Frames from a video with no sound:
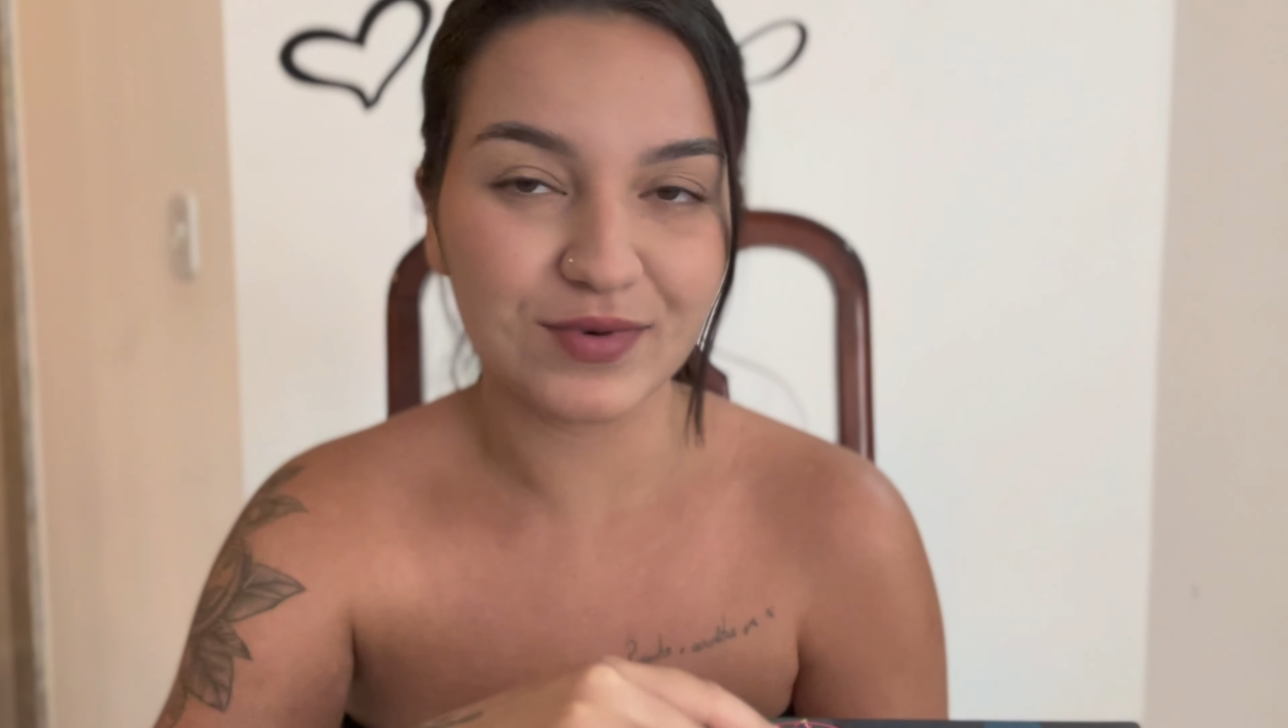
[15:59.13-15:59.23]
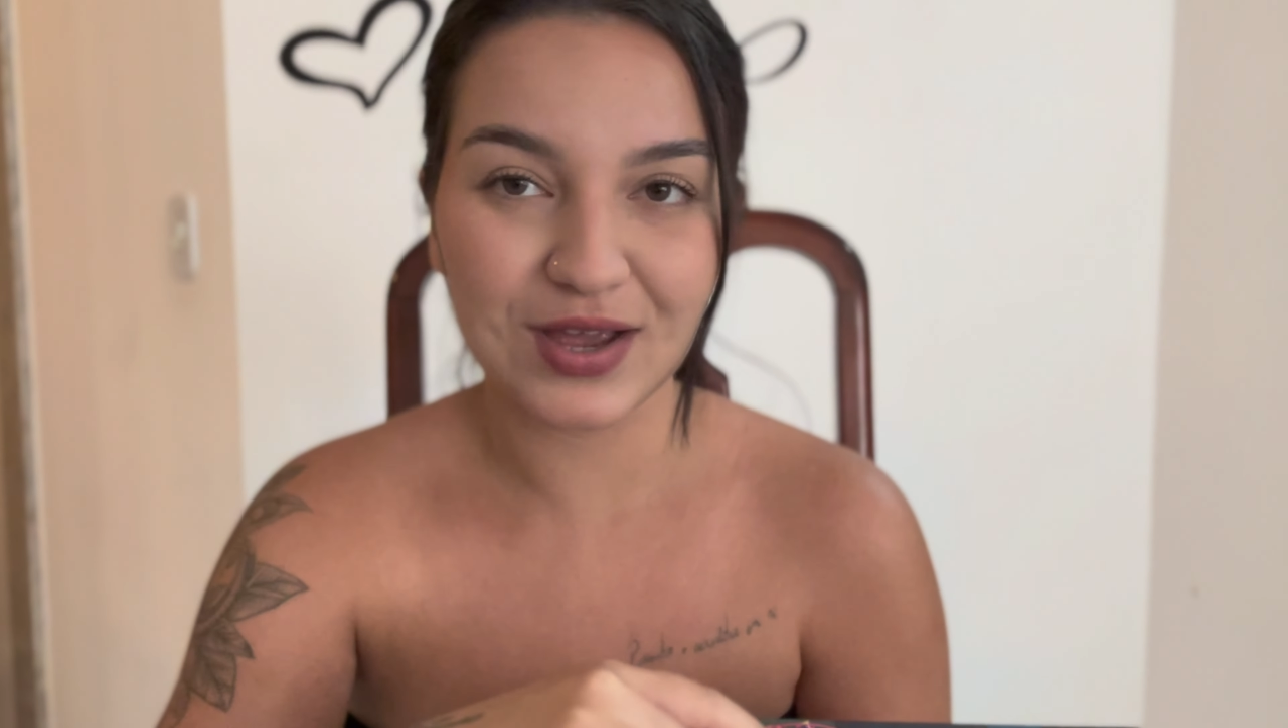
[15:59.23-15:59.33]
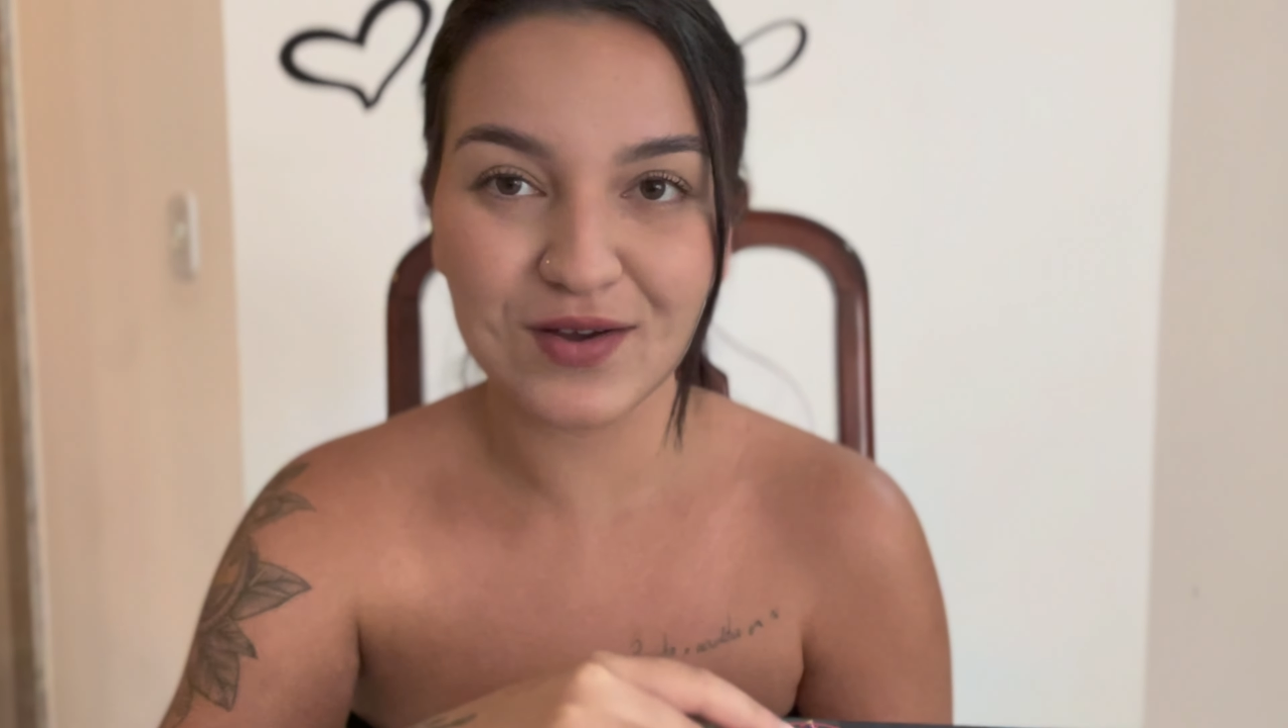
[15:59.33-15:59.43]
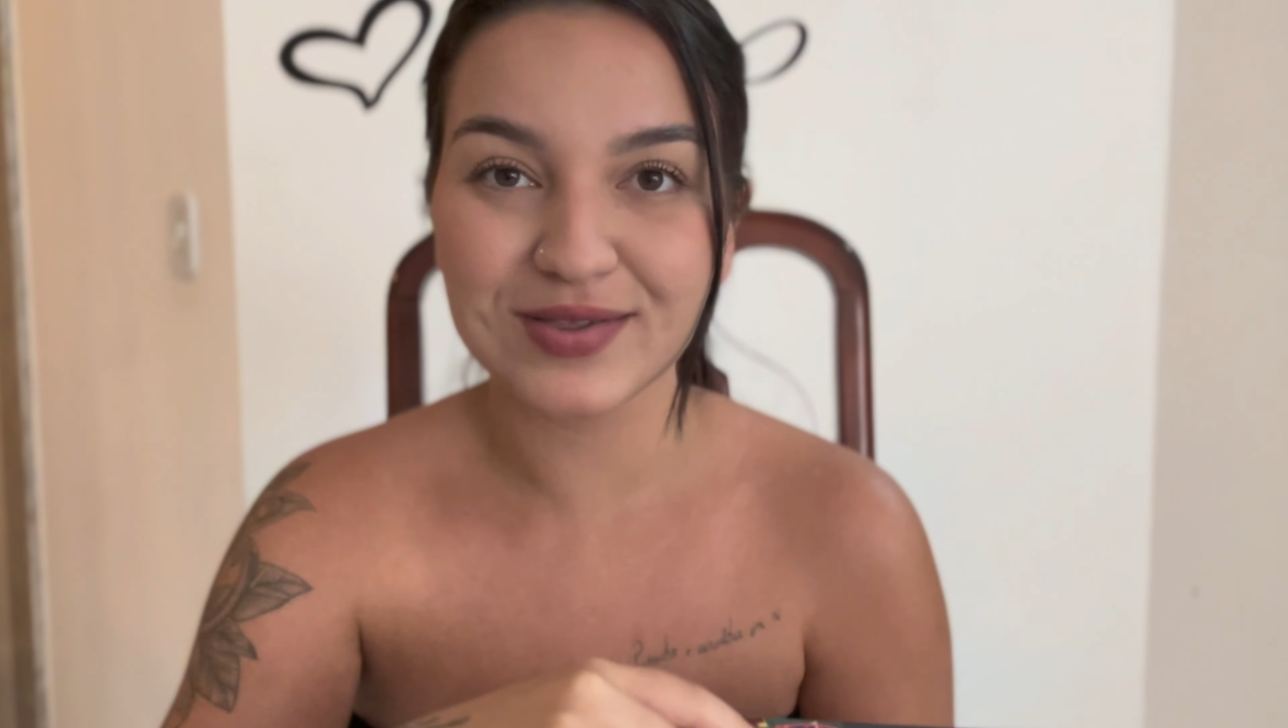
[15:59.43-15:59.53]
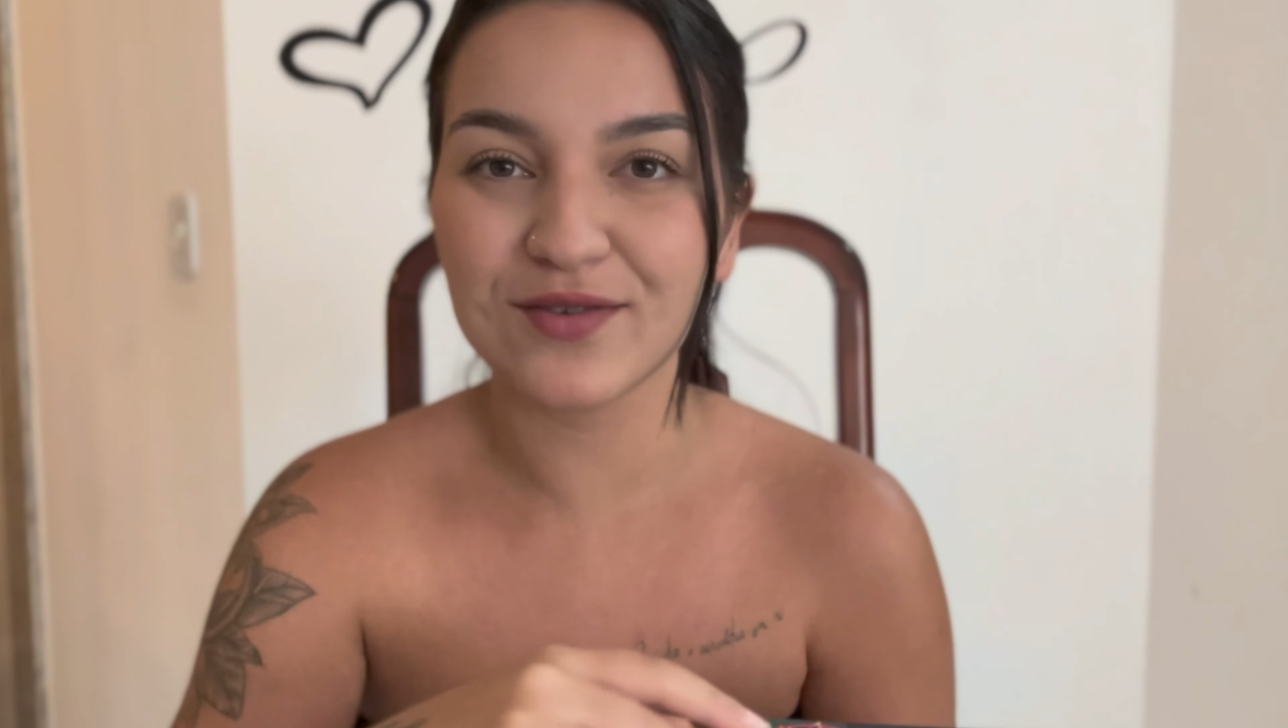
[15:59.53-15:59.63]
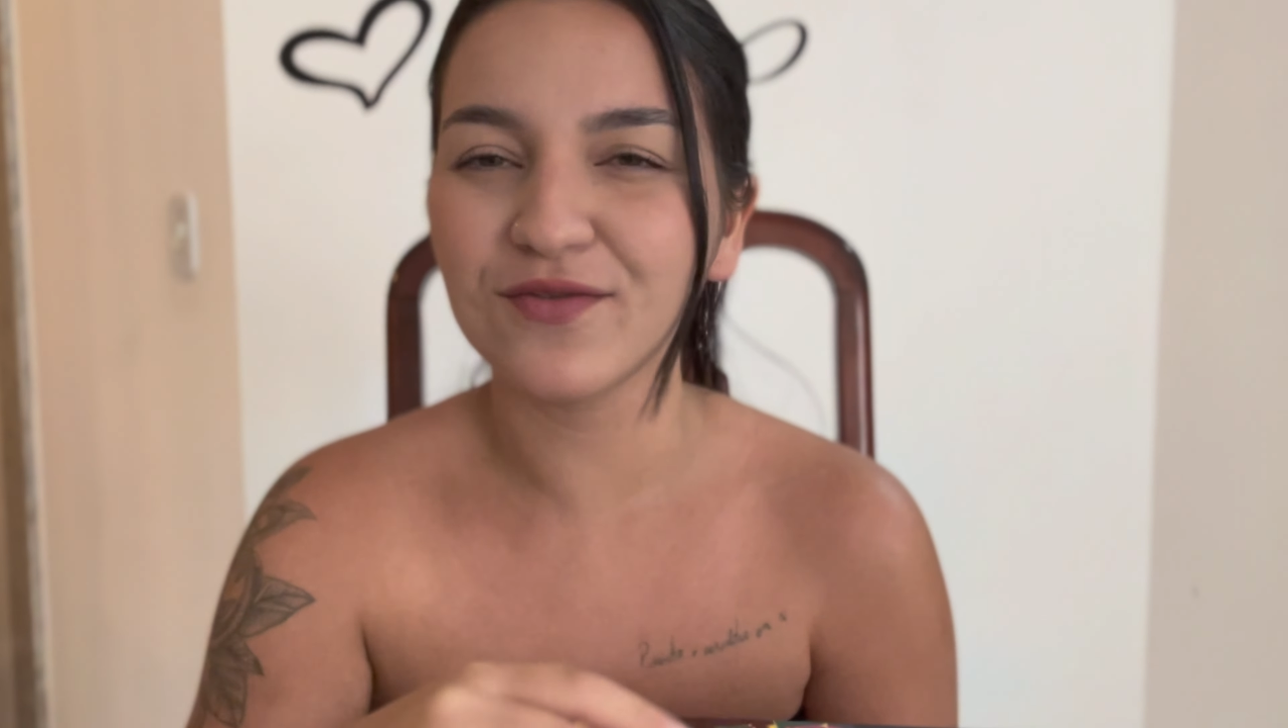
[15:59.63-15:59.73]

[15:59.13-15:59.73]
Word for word: negocinho